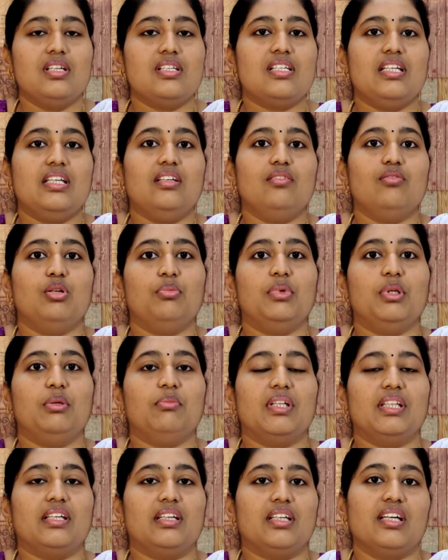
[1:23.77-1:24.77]
ஸ்லீவ்
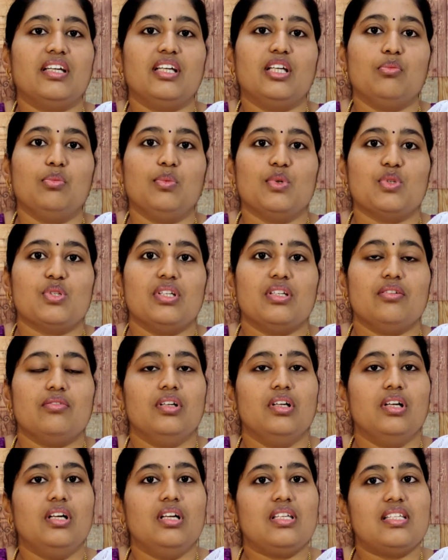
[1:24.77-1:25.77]
அப்படின்னு பார்த்தீங்கன்னா எல்போ ஸ்லீவ்
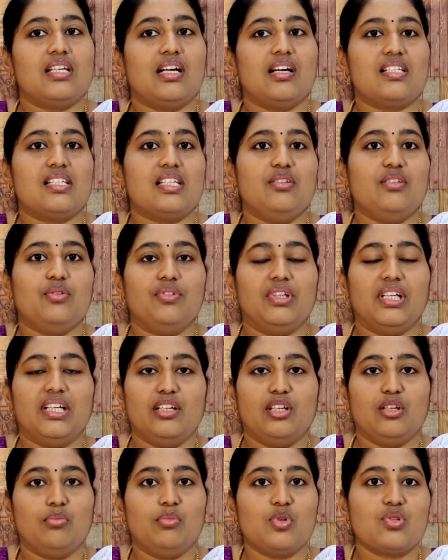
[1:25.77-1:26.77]
ஷார்ட் ஸ்லீவை விட
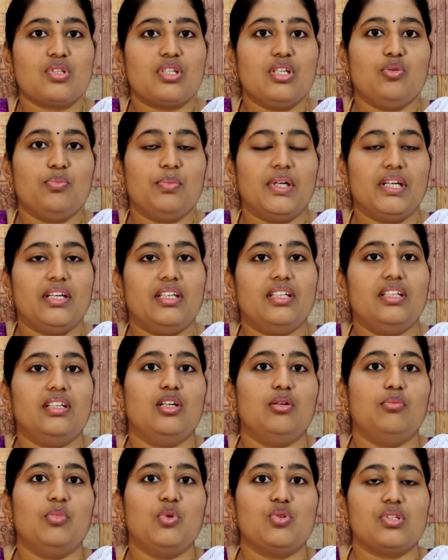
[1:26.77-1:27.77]
எல்போ ஸ்லீவ் பண்ணிவிட்டு
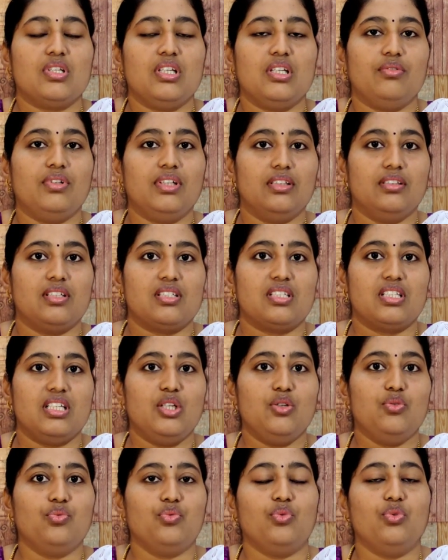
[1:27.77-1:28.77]
எல்போ ஸ்லீவில் அந்த
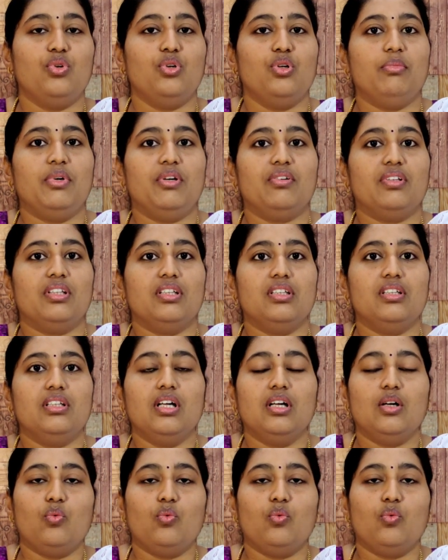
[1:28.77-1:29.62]
ஸ்லீவ் ஃபுல்லுமே வந்து